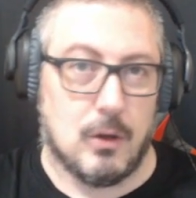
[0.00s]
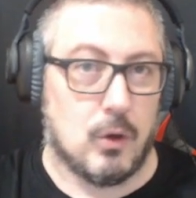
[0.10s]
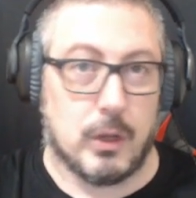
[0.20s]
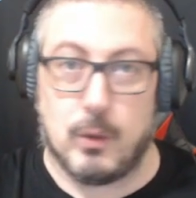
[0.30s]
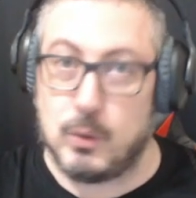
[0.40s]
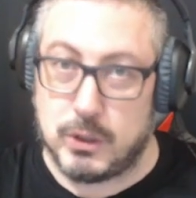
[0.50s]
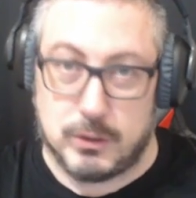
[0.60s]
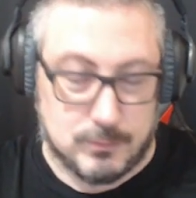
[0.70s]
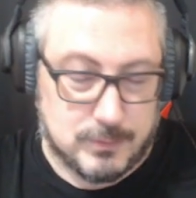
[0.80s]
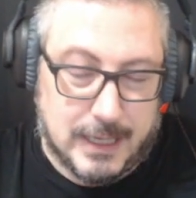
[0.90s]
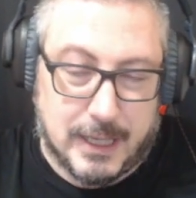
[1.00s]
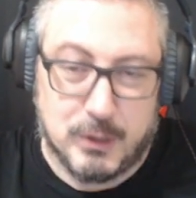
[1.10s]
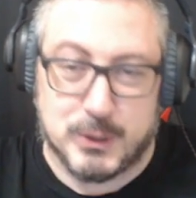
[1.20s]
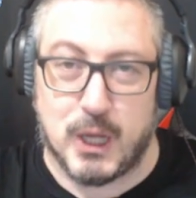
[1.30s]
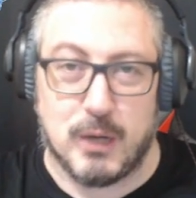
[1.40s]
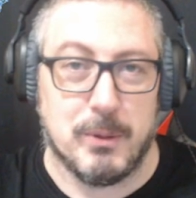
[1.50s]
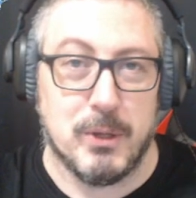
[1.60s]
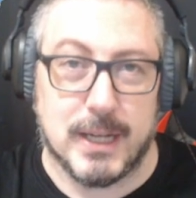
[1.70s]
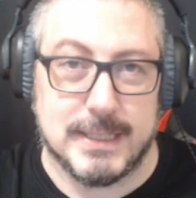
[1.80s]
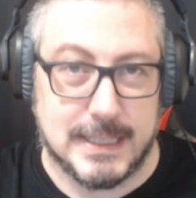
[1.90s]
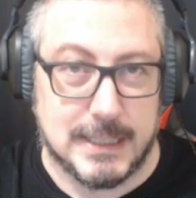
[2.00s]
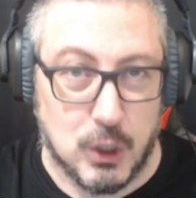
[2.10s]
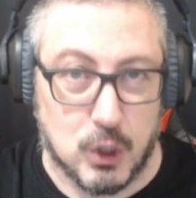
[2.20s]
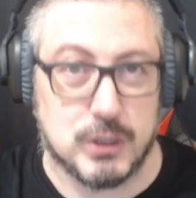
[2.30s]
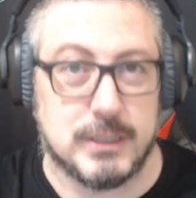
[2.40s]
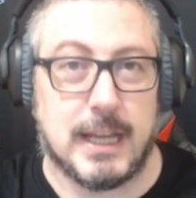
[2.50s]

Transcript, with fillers: o incluso aquellos que como yo que estáis locos